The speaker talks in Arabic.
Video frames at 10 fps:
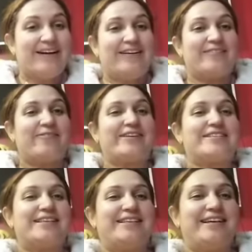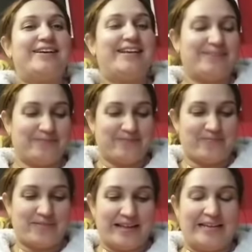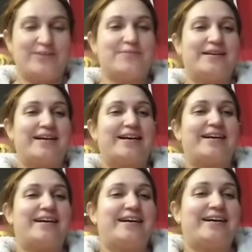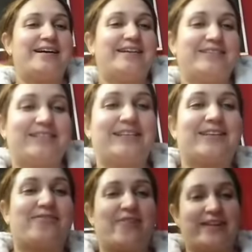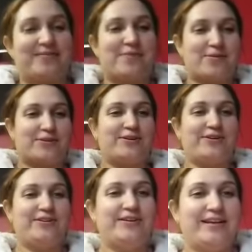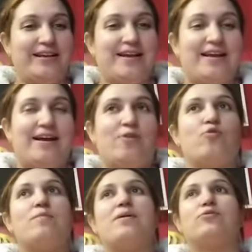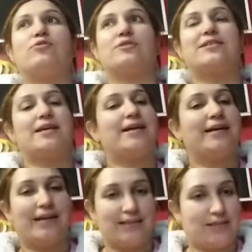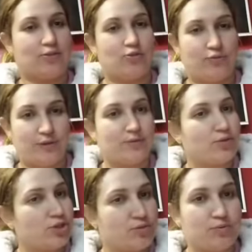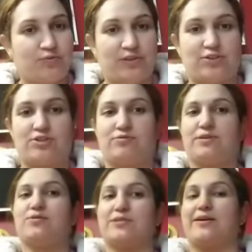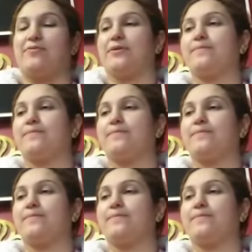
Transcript: الفريزات ديالي اليوم جيت نهضر في واحد الموضوع هو موضوع الصراحه غير غنضحكوا فيه ونقشبوا فيه شي شويه وصافي